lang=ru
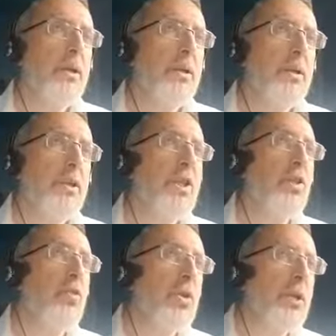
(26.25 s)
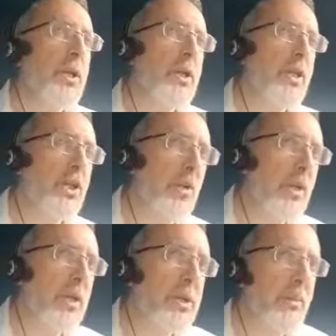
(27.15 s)
сложное,
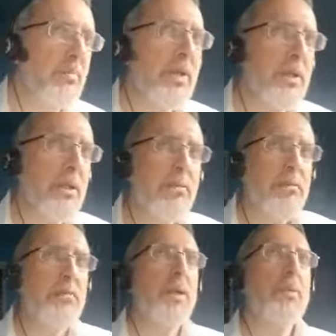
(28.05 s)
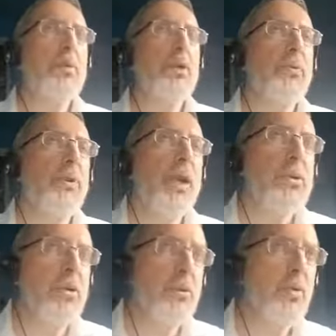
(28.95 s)
тяжелое событие, потому что оно
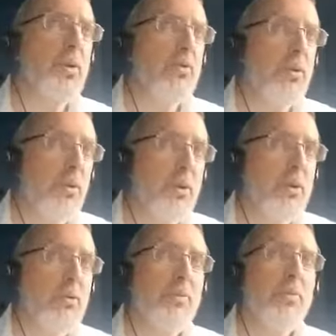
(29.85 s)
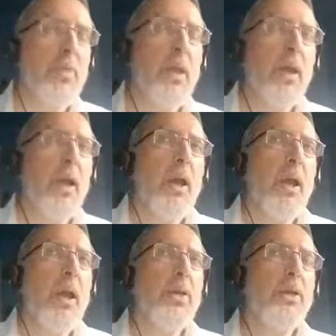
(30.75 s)
повторяется из года в год –
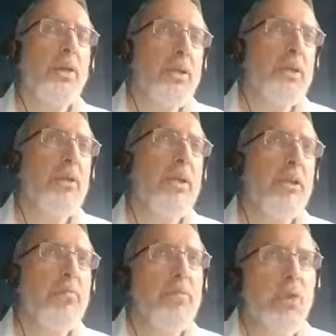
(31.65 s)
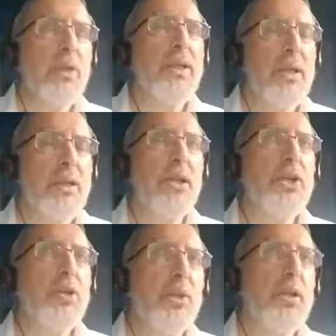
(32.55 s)
но если и можно сказать
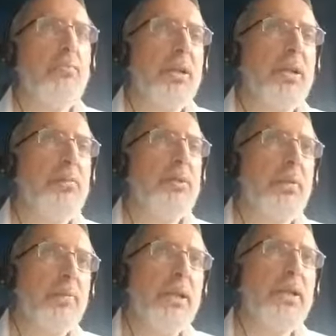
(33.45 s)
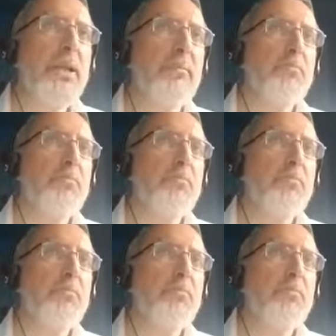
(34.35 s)
что-то об этом событии,